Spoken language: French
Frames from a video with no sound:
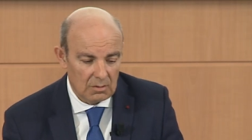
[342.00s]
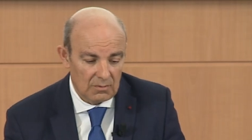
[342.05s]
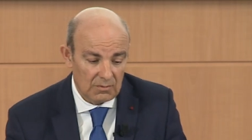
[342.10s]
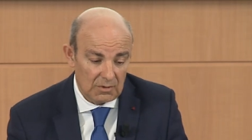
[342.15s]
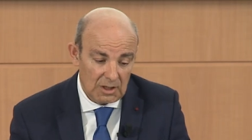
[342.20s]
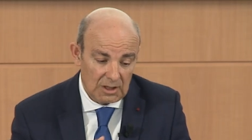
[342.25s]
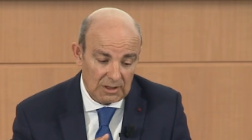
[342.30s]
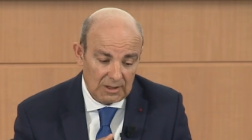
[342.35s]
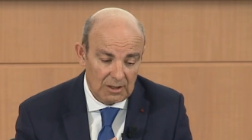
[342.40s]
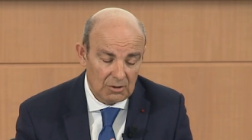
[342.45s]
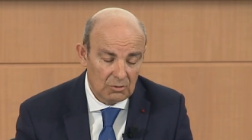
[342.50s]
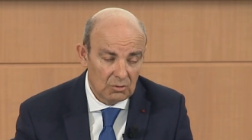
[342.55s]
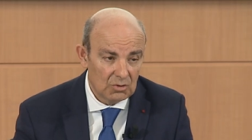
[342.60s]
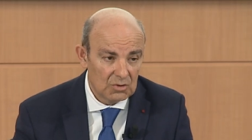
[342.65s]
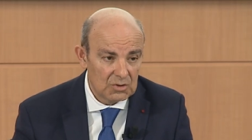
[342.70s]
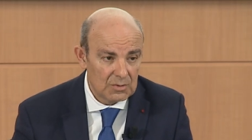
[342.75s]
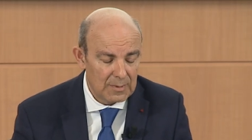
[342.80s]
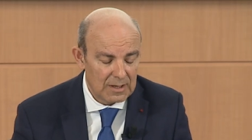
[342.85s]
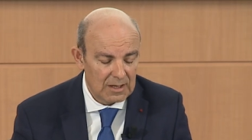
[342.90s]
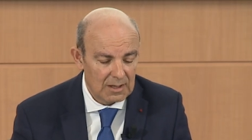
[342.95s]
il y a
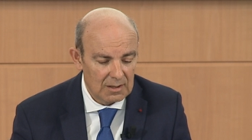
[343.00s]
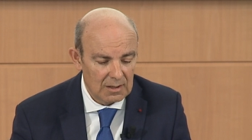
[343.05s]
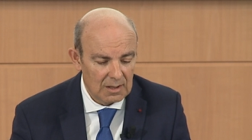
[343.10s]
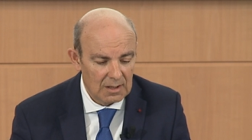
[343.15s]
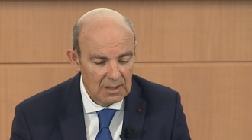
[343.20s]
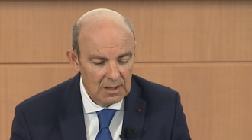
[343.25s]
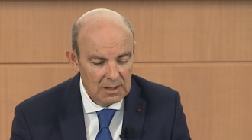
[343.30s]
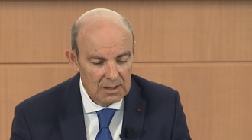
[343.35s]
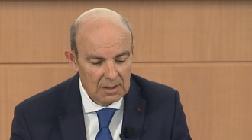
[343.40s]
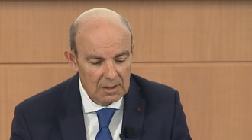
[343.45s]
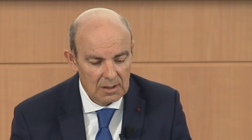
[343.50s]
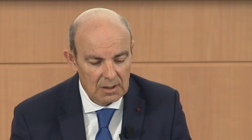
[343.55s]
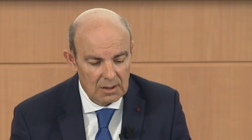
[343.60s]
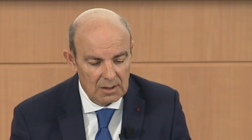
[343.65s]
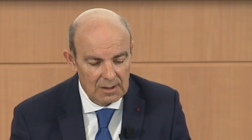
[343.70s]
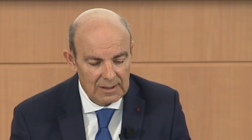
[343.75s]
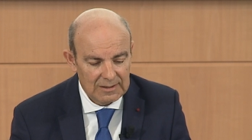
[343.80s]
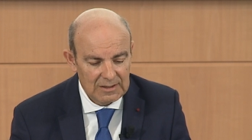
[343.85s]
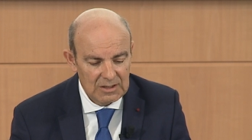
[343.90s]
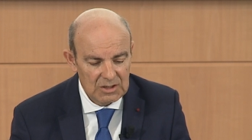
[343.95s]
quelques semaines,
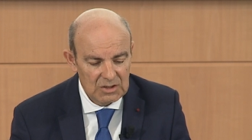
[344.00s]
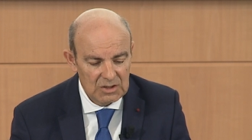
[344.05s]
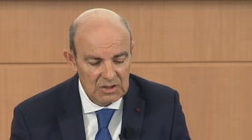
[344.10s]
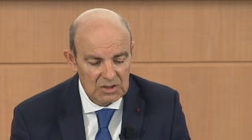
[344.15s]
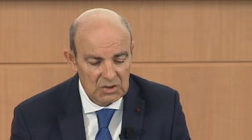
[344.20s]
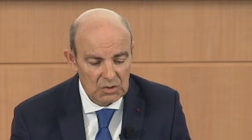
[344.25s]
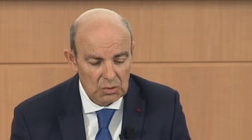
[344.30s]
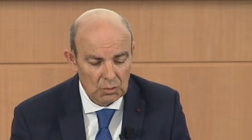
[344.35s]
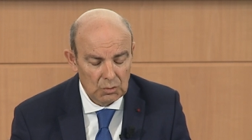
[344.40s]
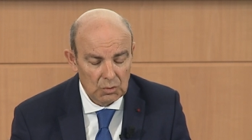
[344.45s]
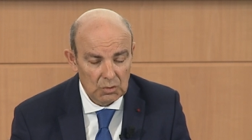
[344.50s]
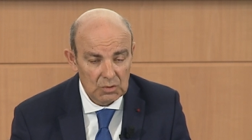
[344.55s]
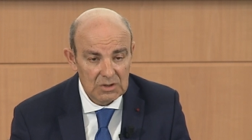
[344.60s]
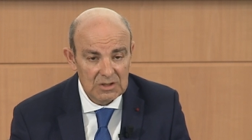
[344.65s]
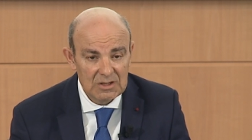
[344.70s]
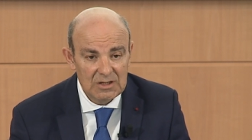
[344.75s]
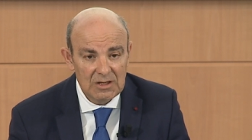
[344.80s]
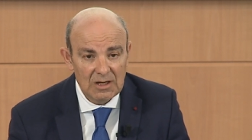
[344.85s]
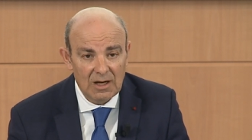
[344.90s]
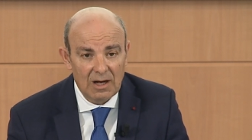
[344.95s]
euh, l'acquisition de
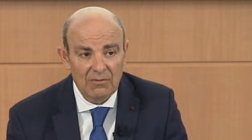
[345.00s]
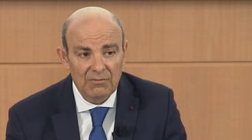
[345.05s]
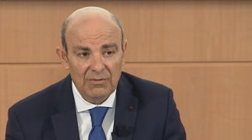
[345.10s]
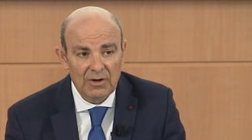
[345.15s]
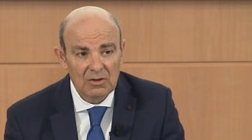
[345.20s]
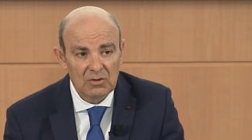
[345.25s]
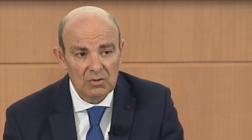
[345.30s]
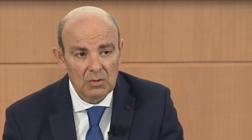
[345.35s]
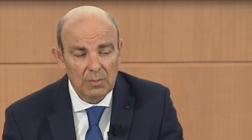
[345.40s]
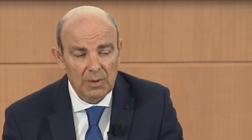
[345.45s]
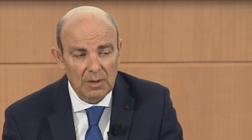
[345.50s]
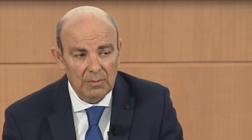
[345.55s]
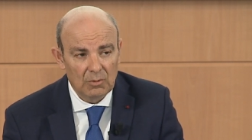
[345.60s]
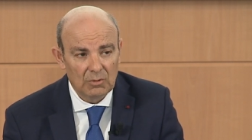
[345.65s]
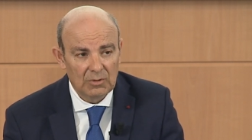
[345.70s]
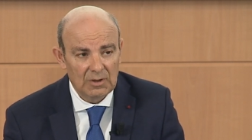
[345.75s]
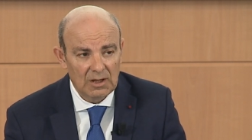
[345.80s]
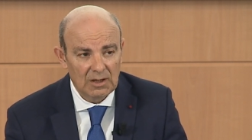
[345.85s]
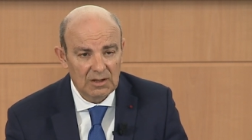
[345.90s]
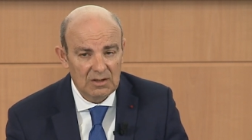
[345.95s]
six Rafales
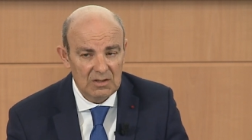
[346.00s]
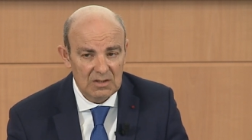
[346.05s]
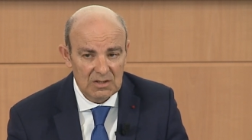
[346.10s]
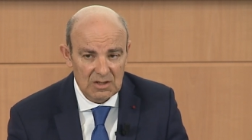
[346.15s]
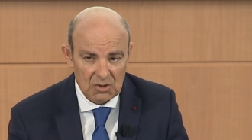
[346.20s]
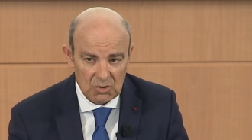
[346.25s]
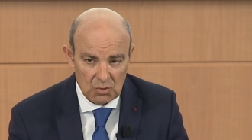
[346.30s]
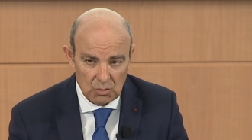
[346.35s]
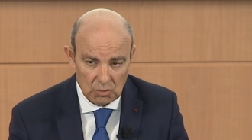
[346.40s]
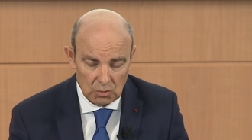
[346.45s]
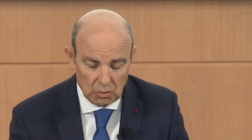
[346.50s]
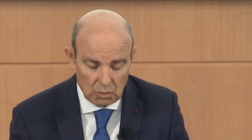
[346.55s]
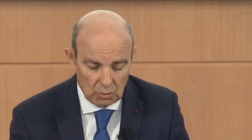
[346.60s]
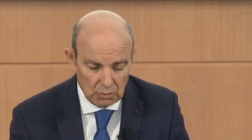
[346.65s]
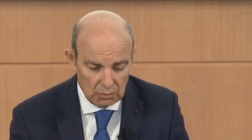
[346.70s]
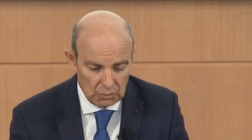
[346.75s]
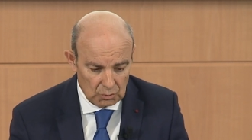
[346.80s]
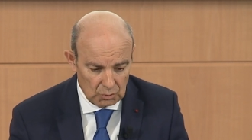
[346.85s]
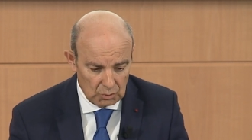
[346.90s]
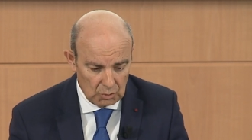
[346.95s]
supplémentaires qui
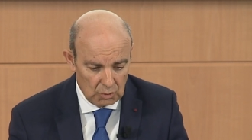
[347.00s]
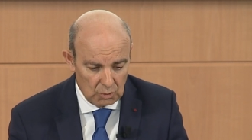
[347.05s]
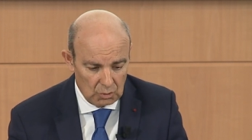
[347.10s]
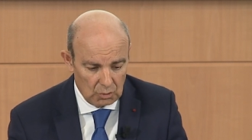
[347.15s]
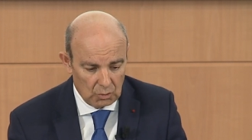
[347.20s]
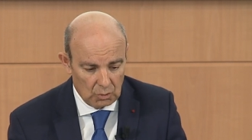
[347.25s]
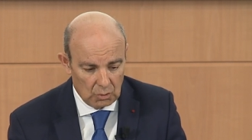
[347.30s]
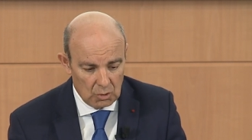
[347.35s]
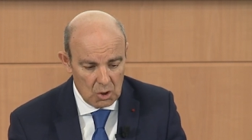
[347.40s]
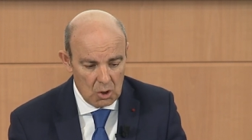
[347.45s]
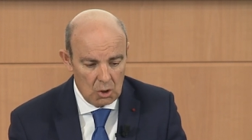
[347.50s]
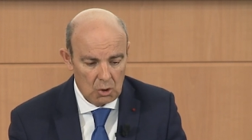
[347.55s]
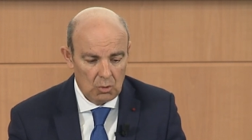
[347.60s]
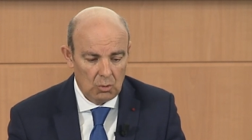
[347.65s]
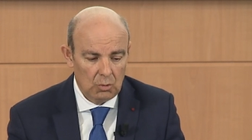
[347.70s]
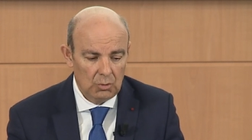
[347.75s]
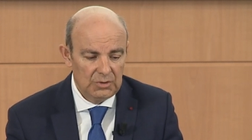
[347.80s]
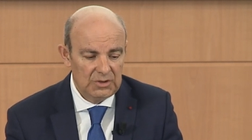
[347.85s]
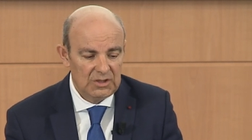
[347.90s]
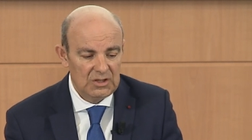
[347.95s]
s'ajouteront donc aux,
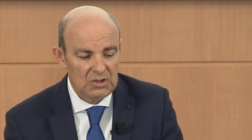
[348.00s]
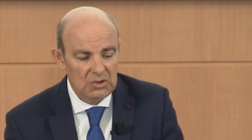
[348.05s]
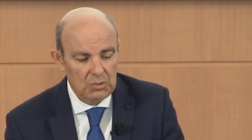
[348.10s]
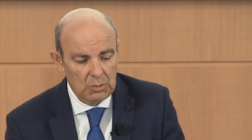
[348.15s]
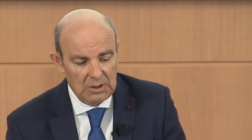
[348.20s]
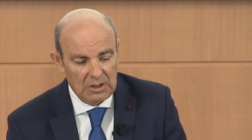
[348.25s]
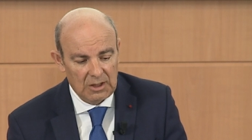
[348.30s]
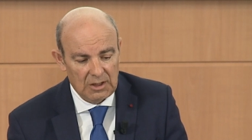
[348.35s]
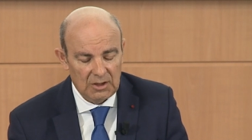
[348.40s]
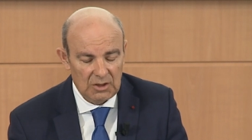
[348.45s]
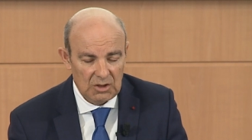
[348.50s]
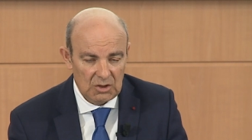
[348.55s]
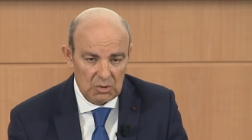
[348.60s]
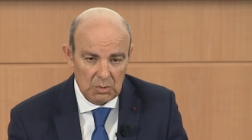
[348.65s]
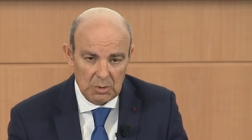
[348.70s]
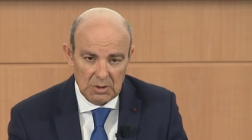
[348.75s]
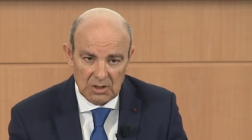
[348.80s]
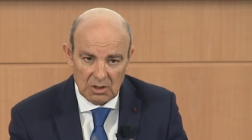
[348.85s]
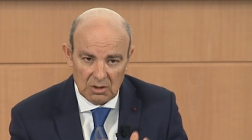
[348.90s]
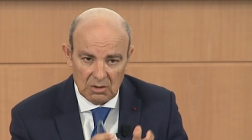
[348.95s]
18, les
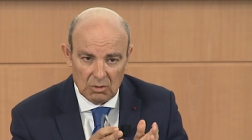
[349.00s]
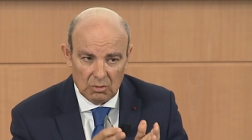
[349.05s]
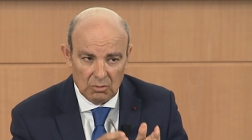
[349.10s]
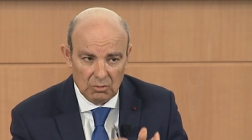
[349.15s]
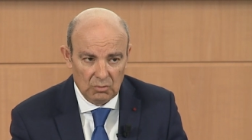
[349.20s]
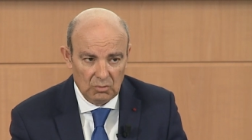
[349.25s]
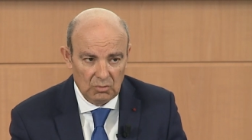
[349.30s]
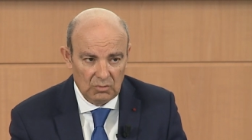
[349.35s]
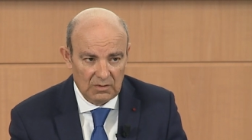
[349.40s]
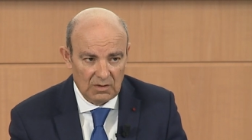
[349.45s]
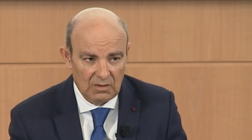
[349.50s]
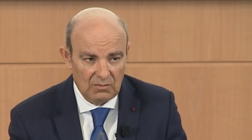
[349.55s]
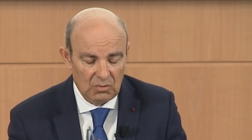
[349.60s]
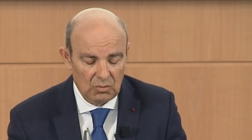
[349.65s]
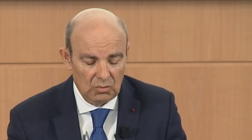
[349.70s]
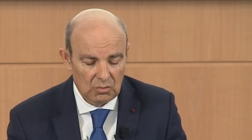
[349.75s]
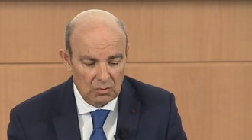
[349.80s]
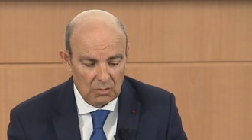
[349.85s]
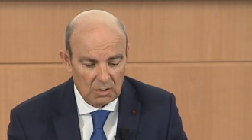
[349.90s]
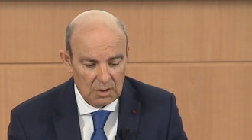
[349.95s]
18 étant 12
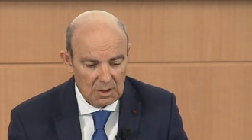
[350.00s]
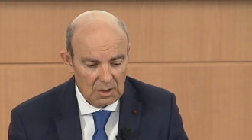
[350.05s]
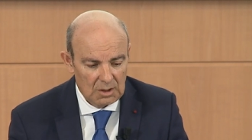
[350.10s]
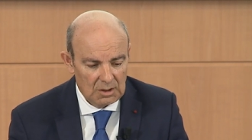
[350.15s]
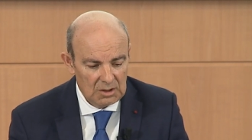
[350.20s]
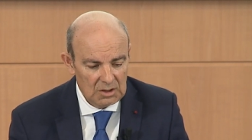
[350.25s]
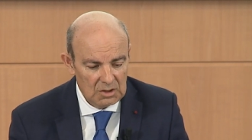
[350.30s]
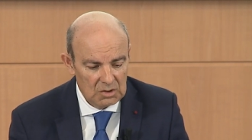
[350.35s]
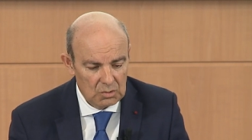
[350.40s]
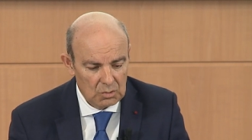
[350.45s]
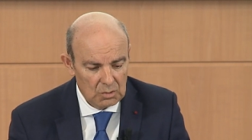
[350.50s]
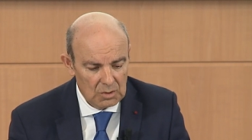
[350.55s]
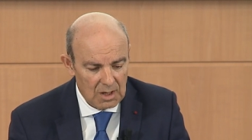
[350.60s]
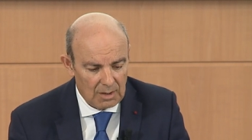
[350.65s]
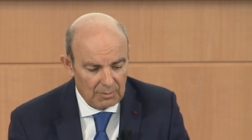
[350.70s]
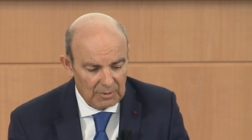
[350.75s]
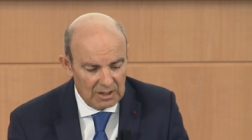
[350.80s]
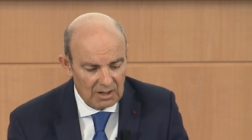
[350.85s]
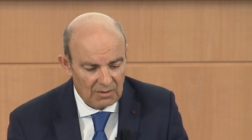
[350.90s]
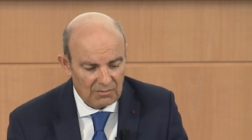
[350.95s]
avions issus de
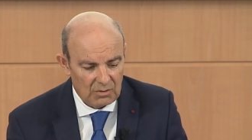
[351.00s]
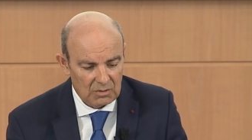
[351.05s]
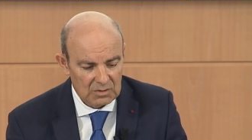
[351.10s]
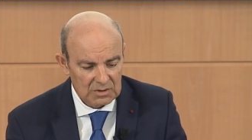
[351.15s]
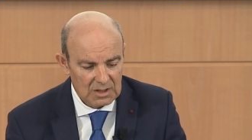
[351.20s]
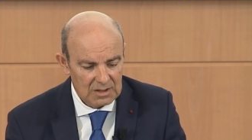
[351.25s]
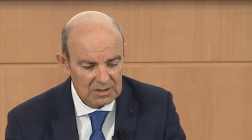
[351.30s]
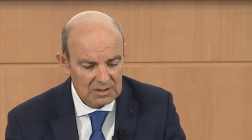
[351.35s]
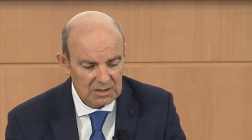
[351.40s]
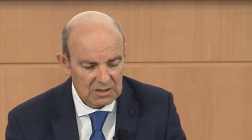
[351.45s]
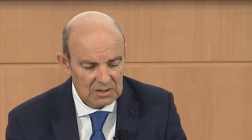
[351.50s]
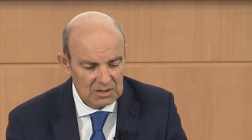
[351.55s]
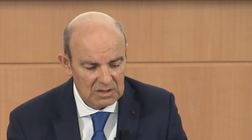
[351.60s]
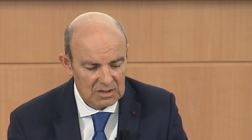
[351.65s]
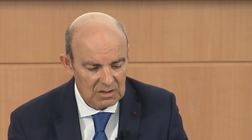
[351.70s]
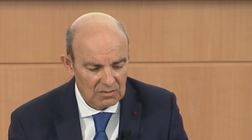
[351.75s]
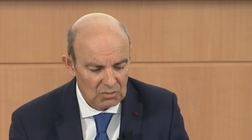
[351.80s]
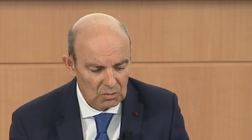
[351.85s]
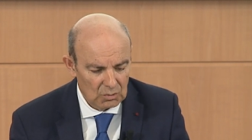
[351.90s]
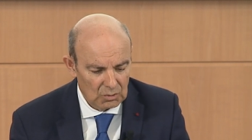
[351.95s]
l'armée de l'air française et
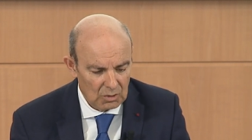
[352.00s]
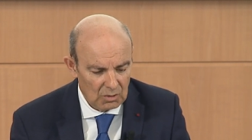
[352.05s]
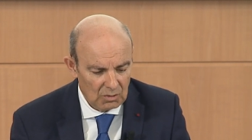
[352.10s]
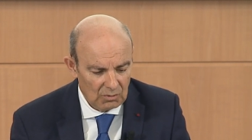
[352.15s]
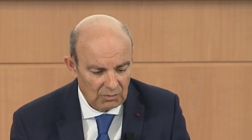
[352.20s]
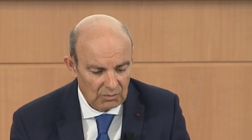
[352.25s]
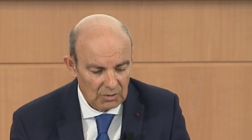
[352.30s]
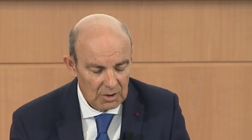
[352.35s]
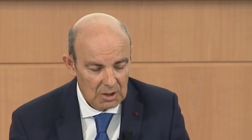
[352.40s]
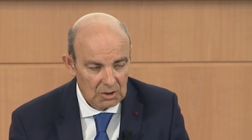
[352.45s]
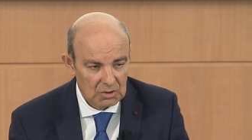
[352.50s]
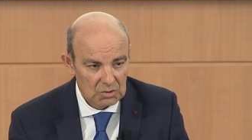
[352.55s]
6 avions neufs.